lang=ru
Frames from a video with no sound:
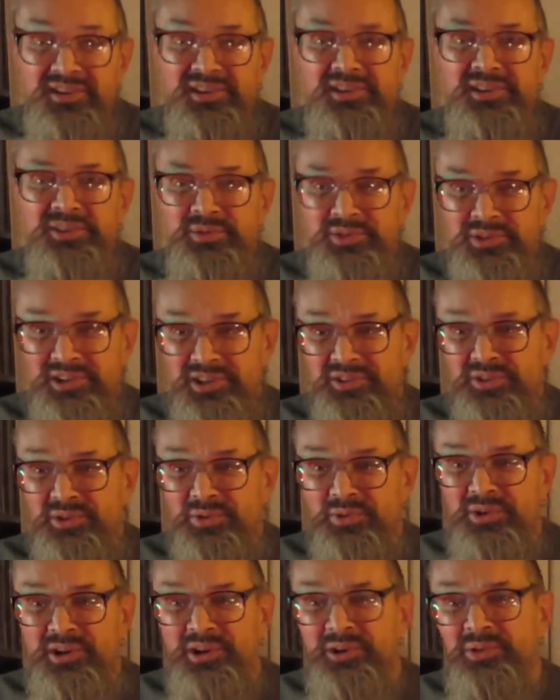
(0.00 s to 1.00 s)
И вот они
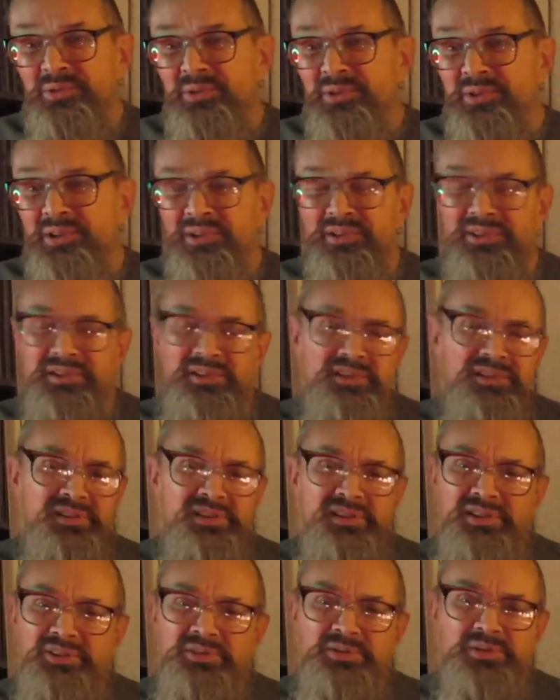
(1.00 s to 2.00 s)
ругают, ругают, говорят,
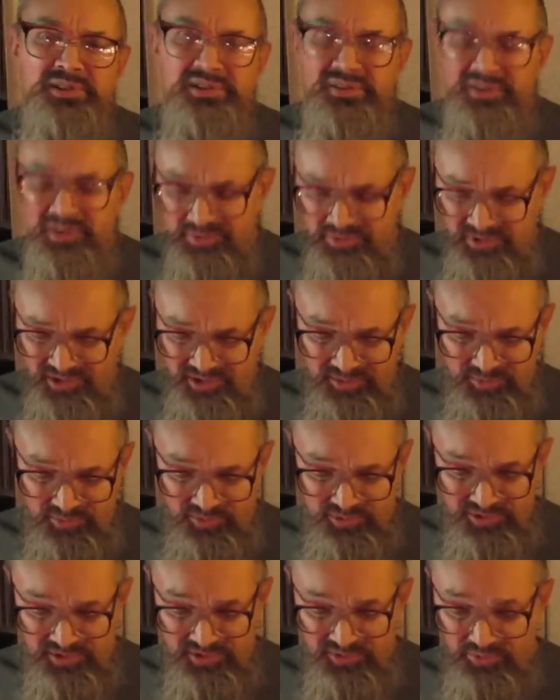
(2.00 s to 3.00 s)
говорят, что это вообще не
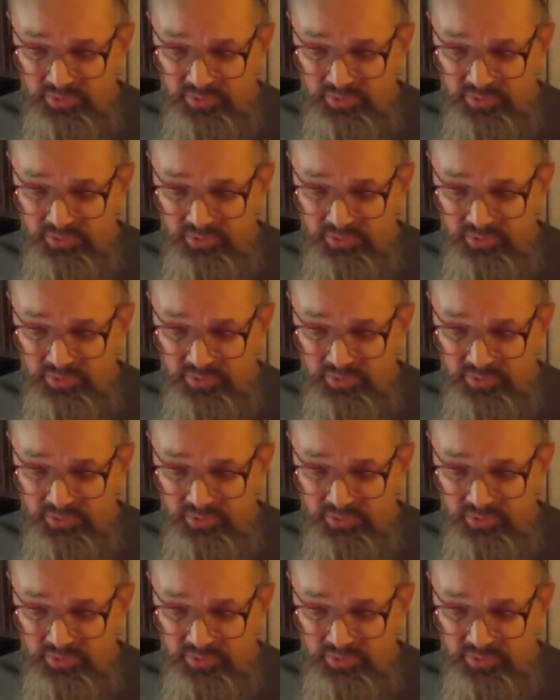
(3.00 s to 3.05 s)
музыка.